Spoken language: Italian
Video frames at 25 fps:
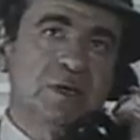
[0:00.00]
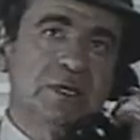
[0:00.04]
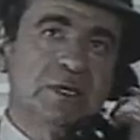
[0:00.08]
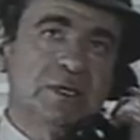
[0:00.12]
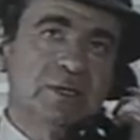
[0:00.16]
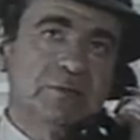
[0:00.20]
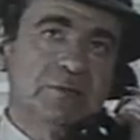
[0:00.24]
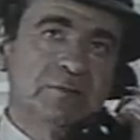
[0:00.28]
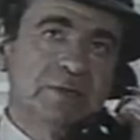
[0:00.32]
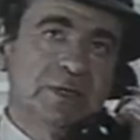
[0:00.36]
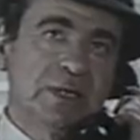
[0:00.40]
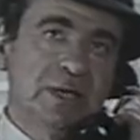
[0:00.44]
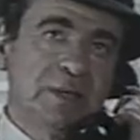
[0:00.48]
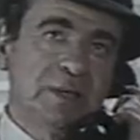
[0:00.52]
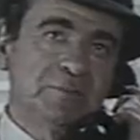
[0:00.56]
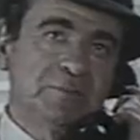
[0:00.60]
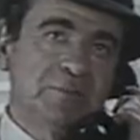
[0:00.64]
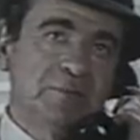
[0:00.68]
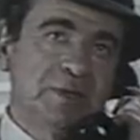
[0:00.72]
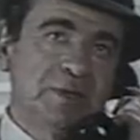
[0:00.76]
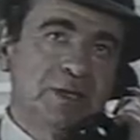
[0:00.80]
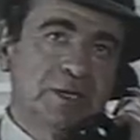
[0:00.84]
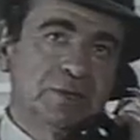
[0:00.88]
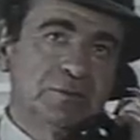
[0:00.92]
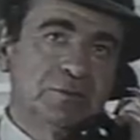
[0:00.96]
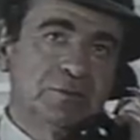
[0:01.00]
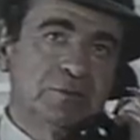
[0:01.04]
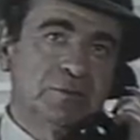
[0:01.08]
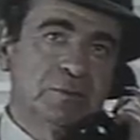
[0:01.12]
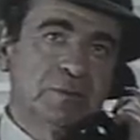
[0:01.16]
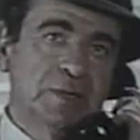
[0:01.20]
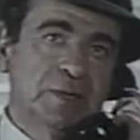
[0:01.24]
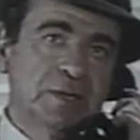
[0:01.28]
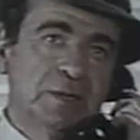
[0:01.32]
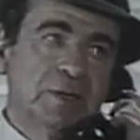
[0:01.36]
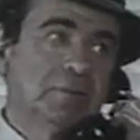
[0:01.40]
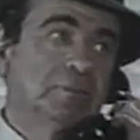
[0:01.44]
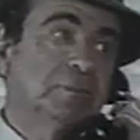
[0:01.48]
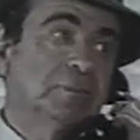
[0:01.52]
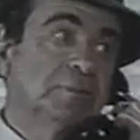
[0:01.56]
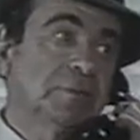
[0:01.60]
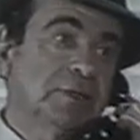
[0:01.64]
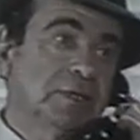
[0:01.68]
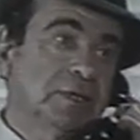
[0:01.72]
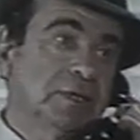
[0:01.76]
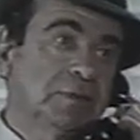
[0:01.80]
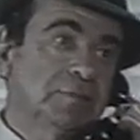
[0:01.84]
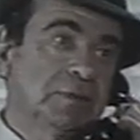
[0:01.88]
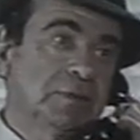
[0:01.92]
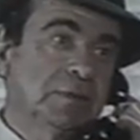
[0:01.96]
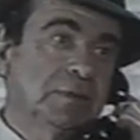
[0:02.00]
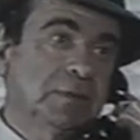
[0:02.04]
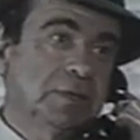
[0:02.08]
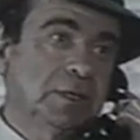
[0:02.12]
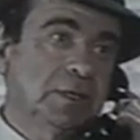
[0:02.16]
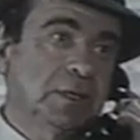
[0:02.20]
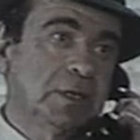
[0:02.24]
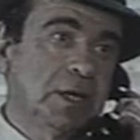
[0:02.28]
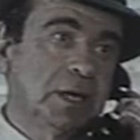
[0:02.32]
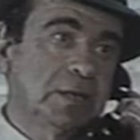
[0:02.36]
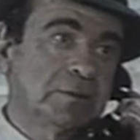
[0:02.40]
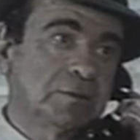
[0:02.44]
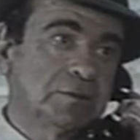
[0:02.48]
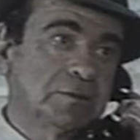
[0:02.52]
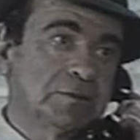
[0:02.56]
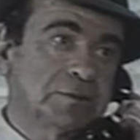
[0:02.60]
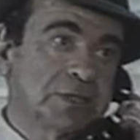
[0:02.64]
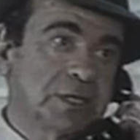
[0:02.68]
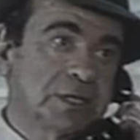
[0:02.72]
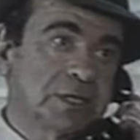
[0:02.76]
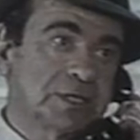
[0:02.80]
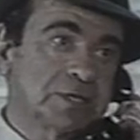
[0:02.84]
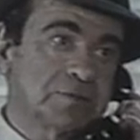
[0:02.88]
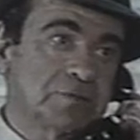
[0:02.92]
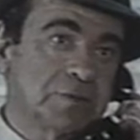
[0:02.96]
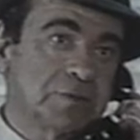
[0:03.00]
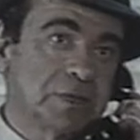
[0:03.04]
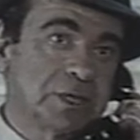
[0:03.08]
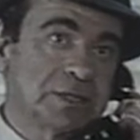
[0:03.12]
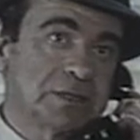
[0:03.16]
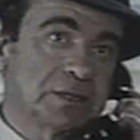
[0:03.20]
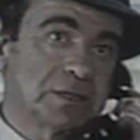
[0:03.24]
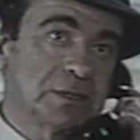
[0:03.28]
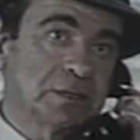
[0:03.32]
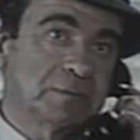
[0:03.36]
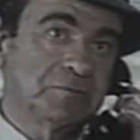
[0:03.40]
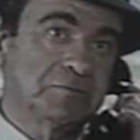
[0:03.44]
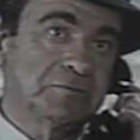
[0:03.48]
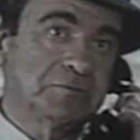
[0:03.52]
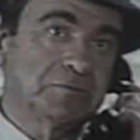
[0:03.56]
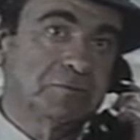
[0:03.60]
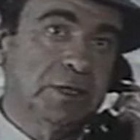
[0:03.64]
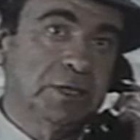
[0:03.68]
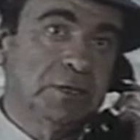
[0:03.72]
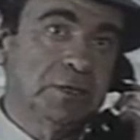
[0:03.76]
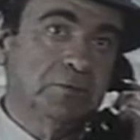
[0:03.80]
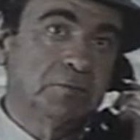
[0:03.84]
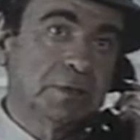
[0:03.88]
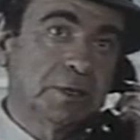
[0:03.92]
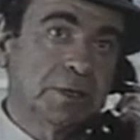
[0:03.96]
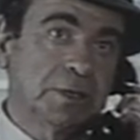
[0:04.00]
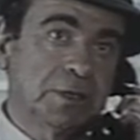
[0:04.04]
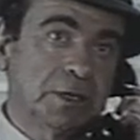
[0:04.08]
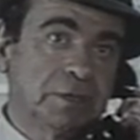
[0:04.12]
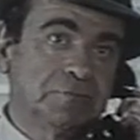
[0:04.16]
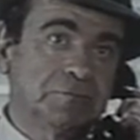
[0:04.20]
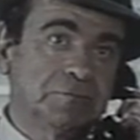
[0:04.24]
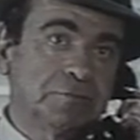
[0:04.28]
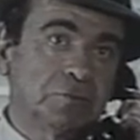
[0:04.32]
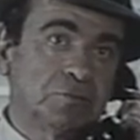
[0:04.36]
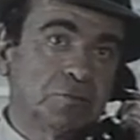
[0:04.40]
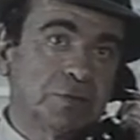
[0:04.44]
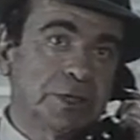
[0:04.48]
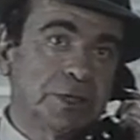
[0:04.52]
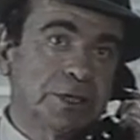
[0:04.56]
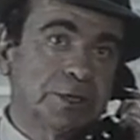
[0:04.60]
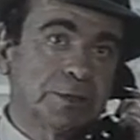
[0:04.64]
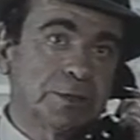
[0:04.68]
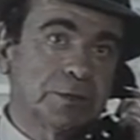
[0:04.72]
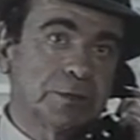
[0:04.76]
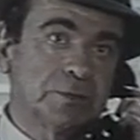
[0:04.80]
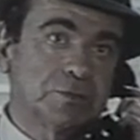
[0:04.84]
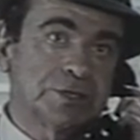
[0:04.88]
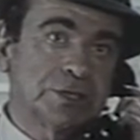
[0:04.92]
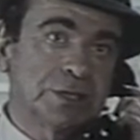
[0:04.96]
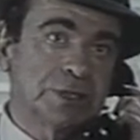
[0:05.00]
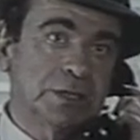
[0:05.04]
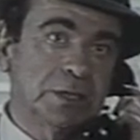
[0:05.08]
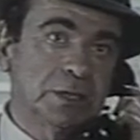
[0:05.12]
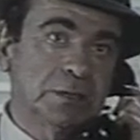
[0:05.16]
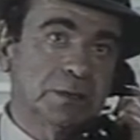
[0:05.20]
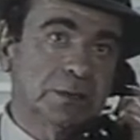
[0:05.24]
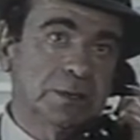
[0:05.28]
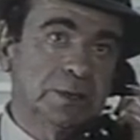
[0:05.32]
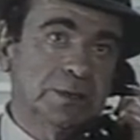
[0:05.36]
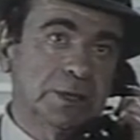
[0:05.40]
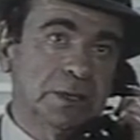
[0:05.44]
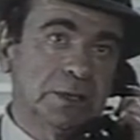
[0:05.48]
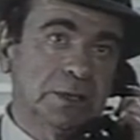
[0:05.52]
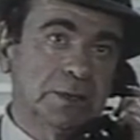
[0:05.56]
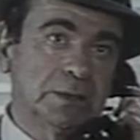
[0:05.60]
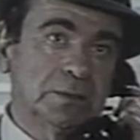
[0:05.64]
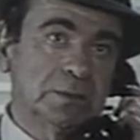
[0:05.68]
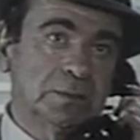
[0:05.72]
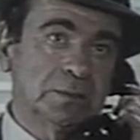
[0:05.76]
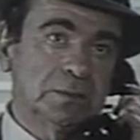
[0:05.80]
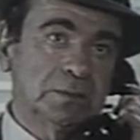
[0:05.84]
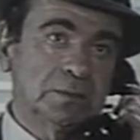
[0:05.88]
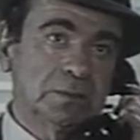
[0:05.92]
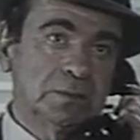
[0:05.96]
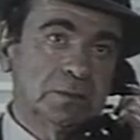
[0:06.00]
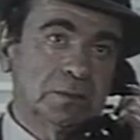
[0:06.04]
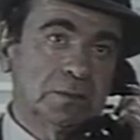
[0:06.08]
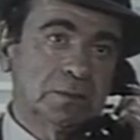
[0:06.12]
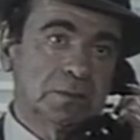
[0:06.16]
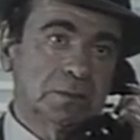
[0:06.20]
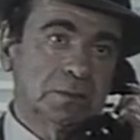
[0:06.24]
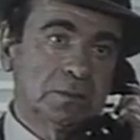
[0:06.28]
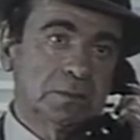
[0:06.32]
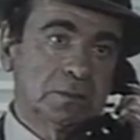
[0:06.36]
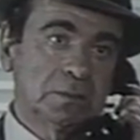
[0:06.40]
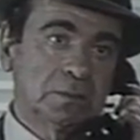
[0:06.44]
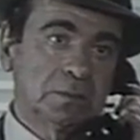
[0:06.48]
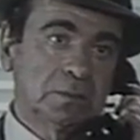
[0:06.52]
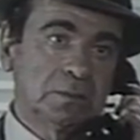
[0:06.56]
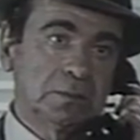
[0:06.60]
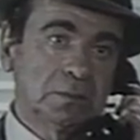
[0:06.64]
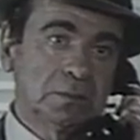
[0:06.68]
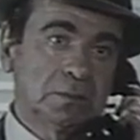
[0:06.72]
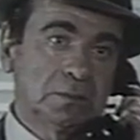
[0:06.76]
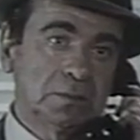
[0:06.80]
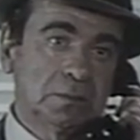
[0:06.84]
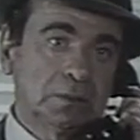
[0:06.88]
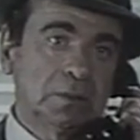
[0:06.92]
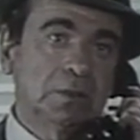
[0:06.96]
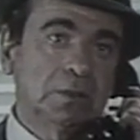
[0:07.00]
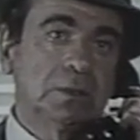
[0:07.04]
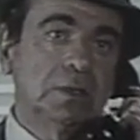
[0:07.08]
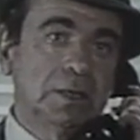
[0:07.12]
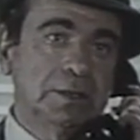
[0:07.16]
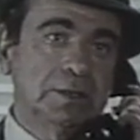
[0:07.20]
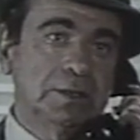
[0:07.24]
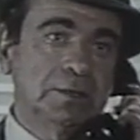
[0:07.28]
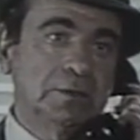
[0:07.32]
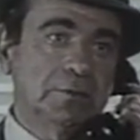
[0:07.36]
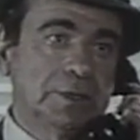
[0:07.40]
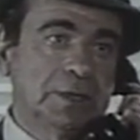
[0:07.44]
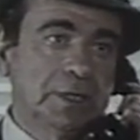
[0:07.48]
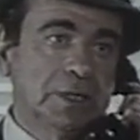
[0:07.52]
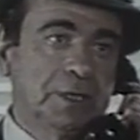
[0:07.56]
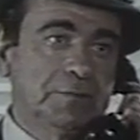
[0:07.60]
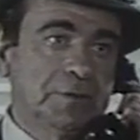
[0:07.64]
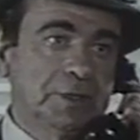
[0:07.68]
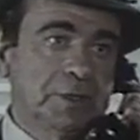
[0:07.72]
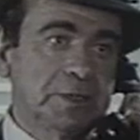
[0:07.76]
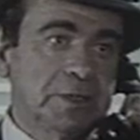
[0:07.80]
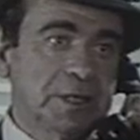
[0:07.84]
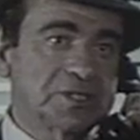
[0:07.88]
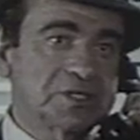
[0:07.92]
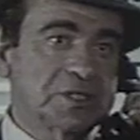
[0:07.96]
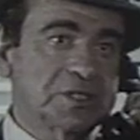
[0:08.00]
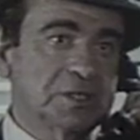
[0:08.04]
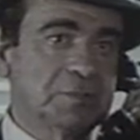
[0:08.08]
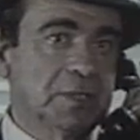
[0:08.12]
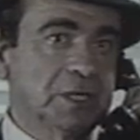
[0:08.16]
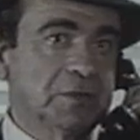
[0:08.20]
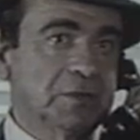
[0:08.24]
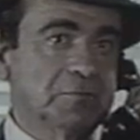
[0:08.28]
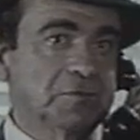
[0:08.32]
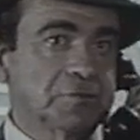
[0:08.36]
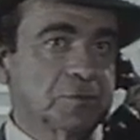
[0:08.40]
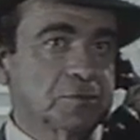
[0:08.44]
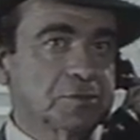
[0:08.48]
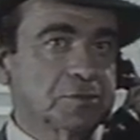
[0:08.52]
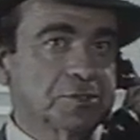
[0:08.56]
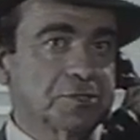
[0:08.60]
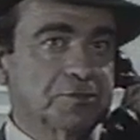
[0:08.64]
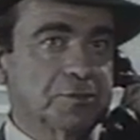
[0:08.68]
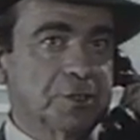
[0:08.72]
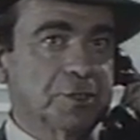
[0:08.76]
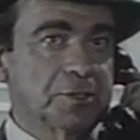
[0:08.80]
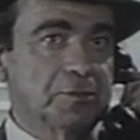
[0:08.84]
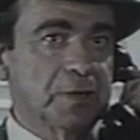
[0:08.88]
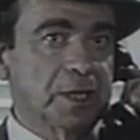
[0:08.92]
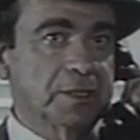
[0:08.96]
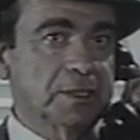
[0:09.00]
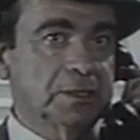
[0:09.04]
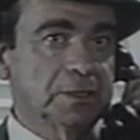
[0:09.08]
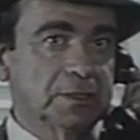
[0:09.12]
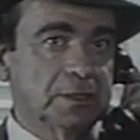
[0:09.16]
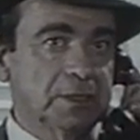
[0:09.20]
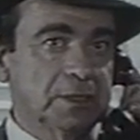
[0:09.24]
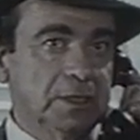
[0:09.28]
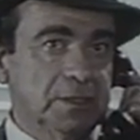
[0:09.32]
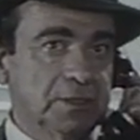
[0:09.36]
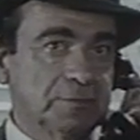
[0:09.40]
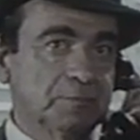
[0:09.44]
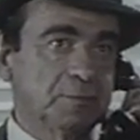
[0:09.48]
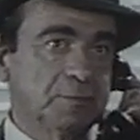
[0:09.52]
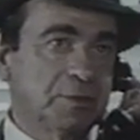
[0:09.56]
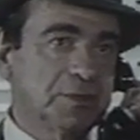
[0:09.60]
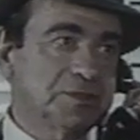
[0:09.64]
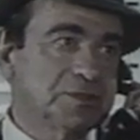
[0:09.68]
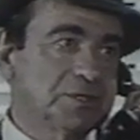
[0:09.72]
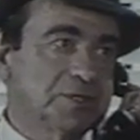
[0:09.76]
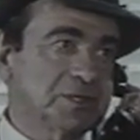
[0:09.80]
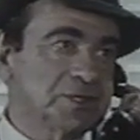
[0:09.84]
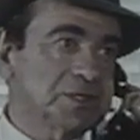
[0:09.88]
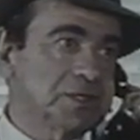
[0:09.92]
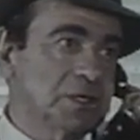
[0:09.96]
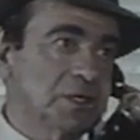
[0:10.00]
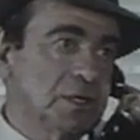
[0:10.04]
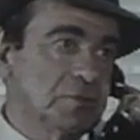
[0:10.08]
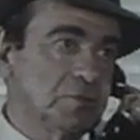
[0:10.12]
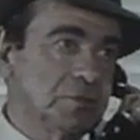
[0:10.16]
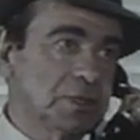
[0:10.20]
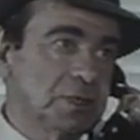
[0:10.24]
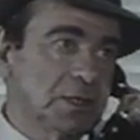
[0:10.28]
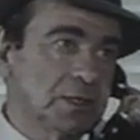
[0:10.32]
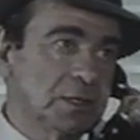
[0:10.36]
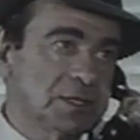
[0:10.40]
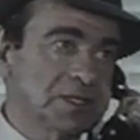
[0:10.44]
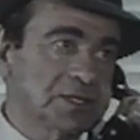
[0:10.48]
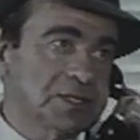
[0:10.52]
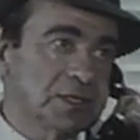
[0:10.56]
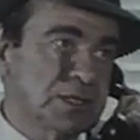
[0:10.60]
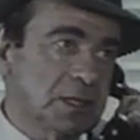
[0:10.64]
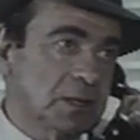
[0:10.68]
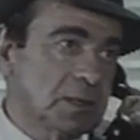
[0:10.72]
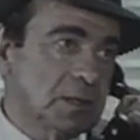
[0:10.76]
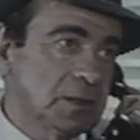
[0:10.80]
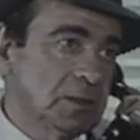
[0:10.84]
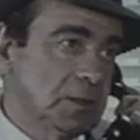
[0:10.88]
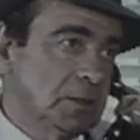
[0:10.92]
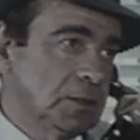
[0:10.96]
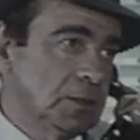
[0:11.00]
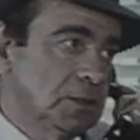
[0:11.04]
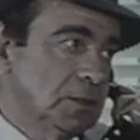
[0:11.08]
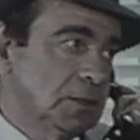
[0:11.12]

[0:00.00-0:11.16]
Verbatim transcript: sono qui in sala operatoria. Però ho dato uno sguardo alle lastre e ho paura che dovrò fare qualche ritocco al mio onorario. Lo so che le ho fatto un preventivo per quei tre denti cariati, ma sa, ci sono degli imprevisti.